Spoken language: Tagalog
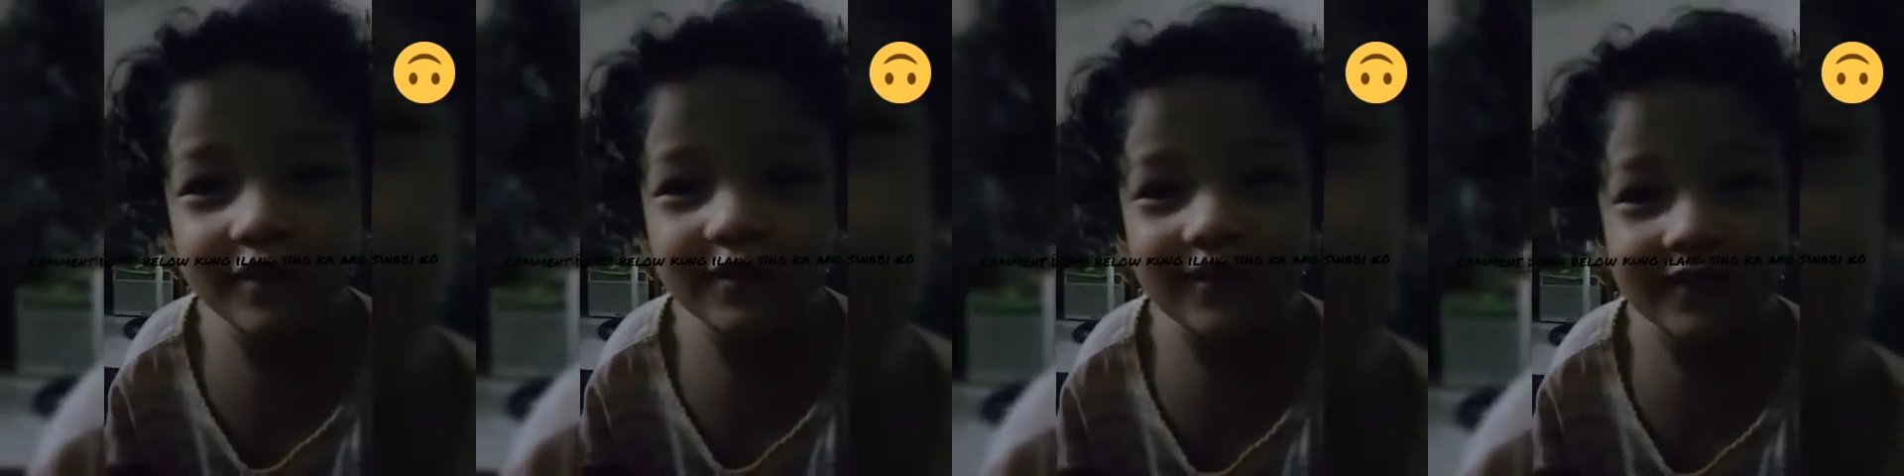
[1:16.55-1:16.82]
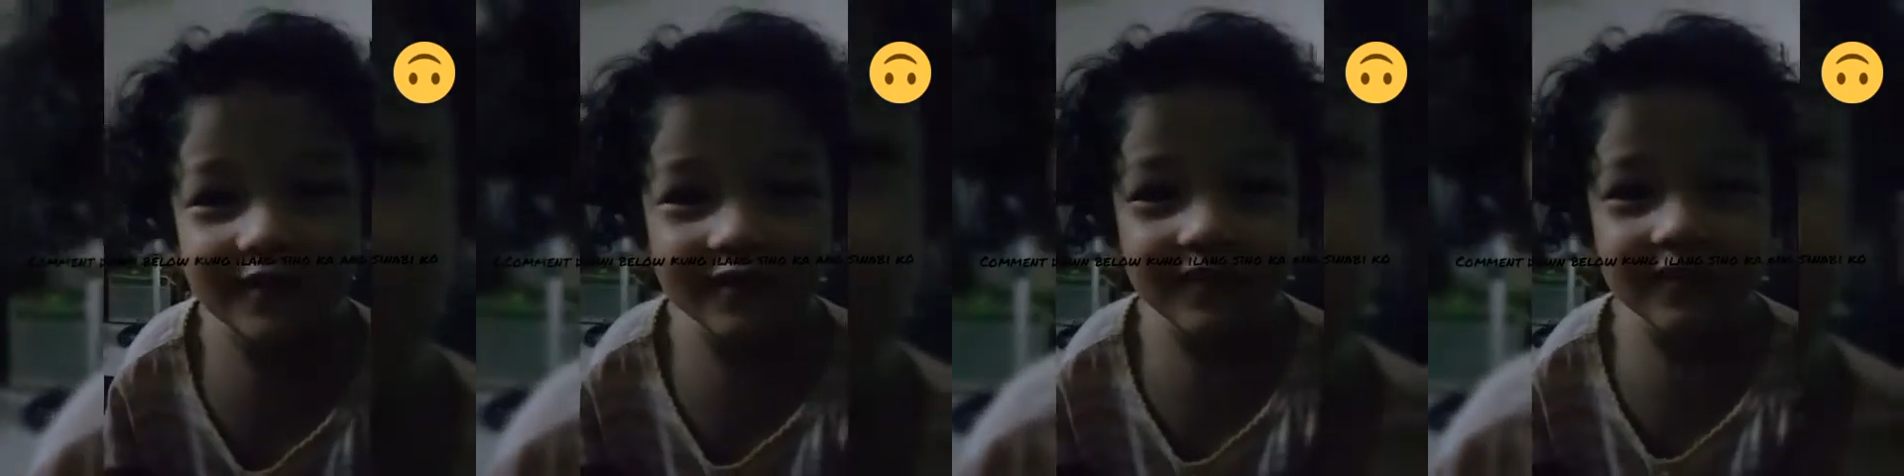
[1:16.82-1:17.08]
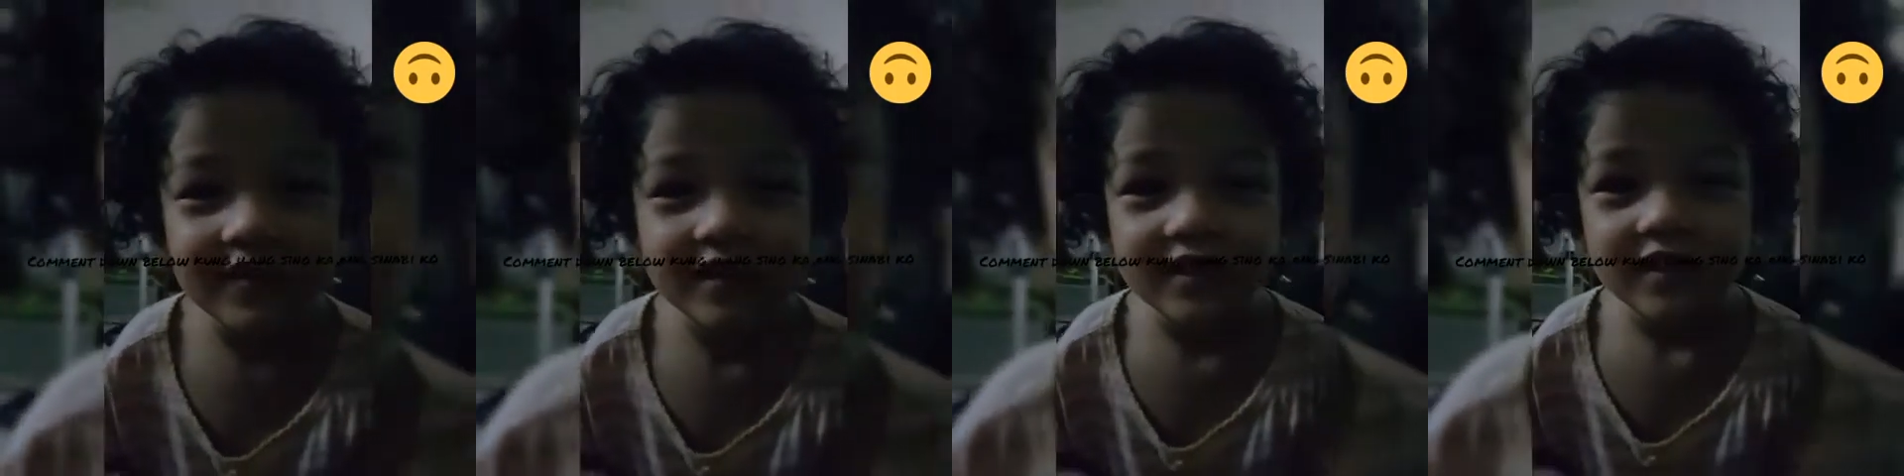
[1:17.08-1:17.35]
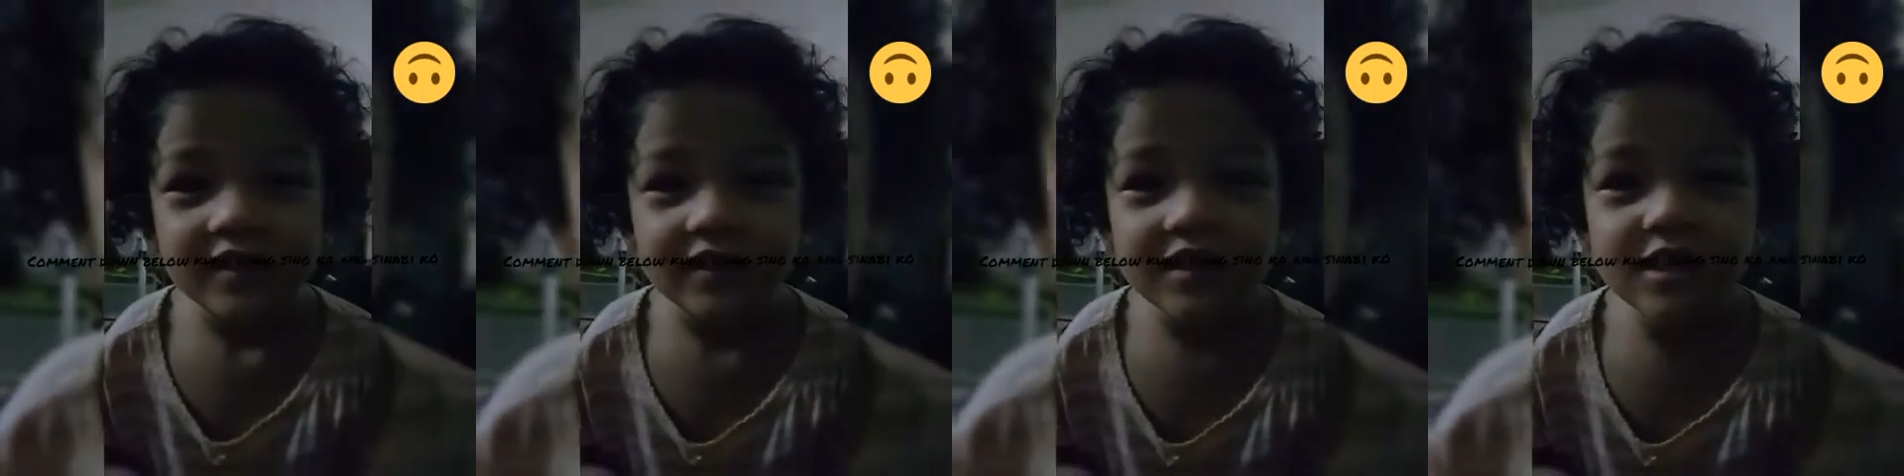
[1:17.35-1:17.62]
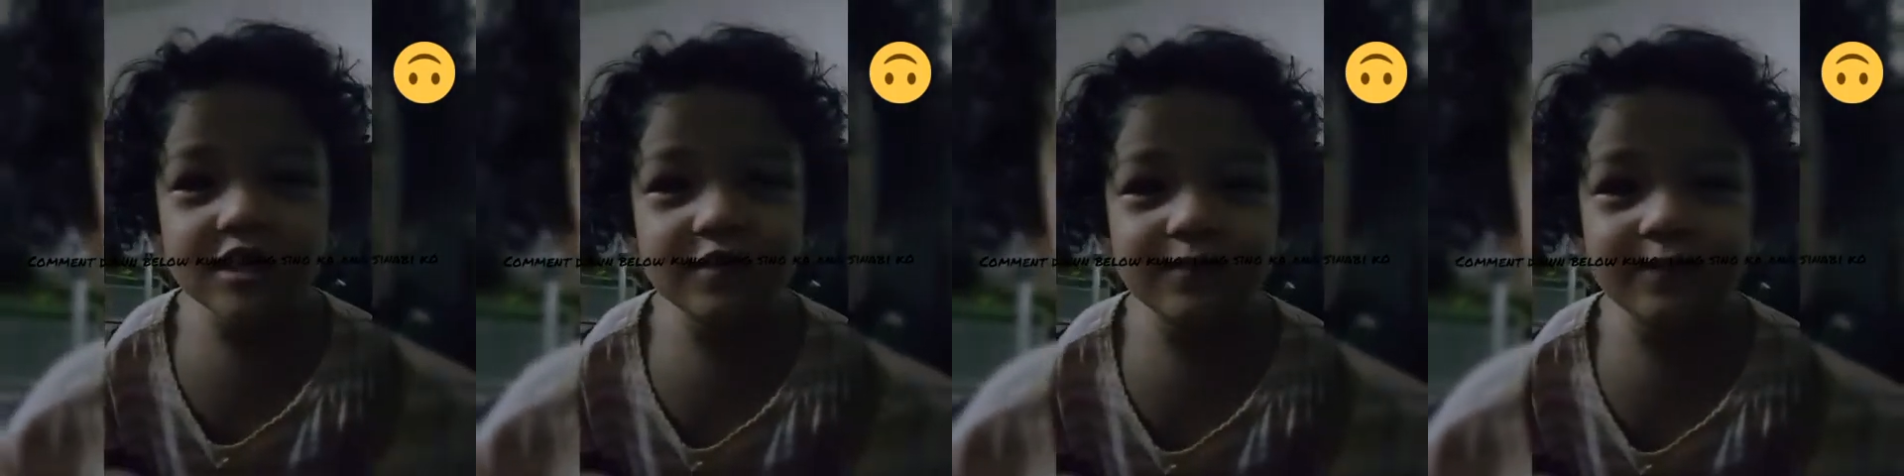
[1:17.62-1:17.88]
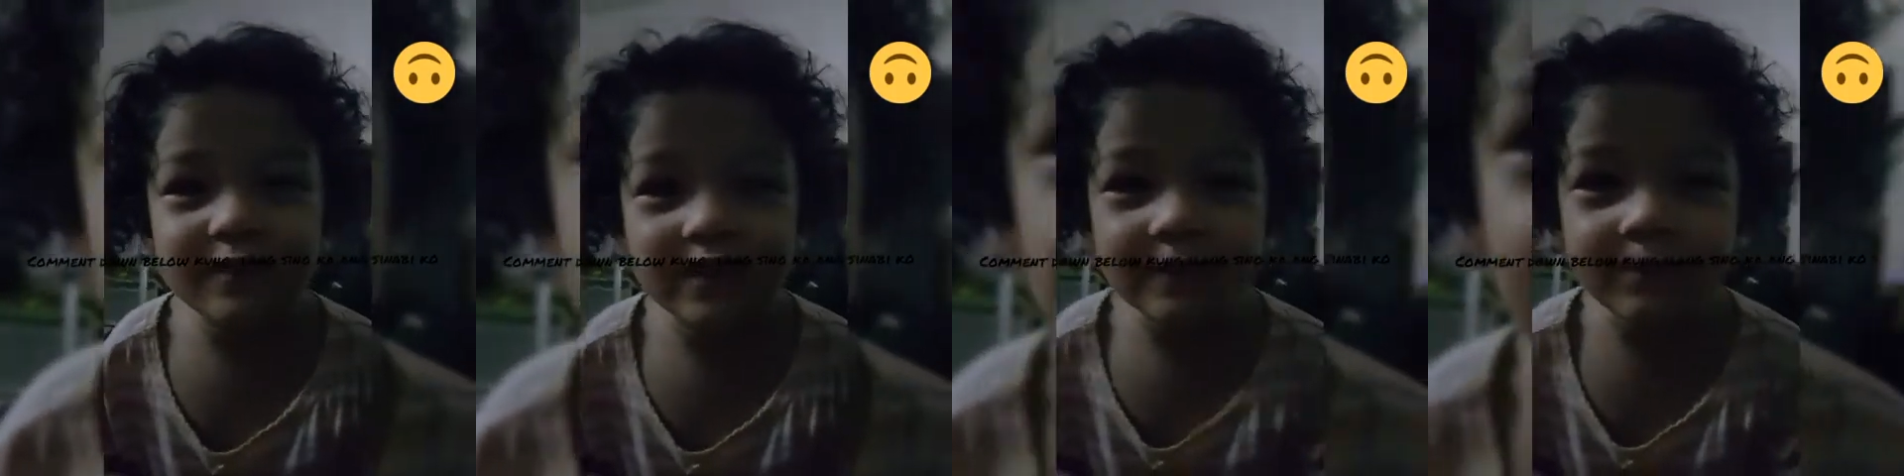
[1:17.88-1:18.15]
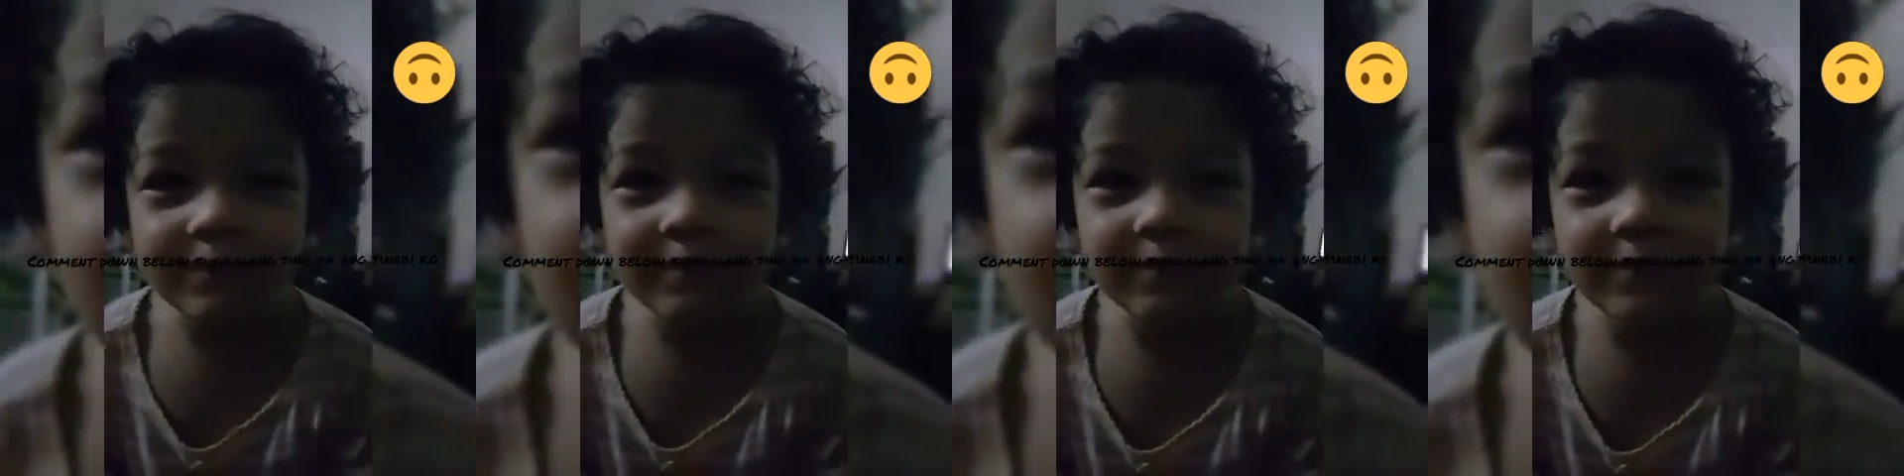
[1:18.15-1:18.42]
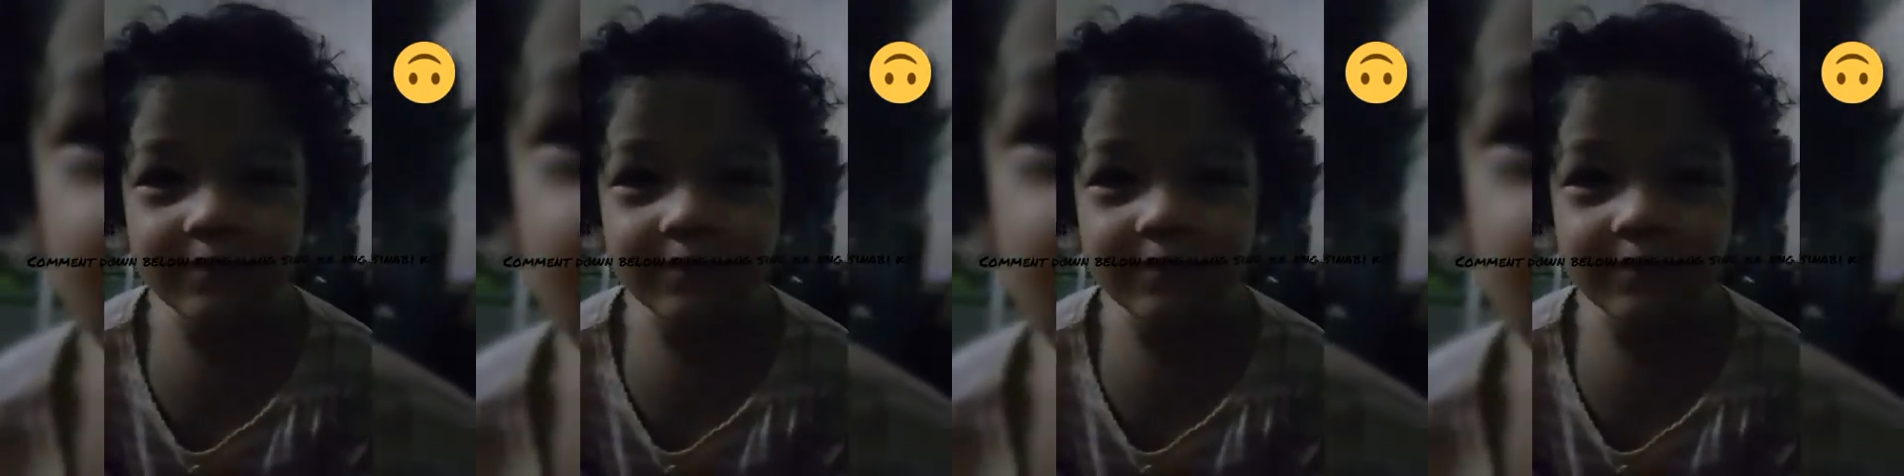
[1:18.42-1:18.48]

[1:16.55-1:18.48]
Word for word: Lipstick. Lipstick.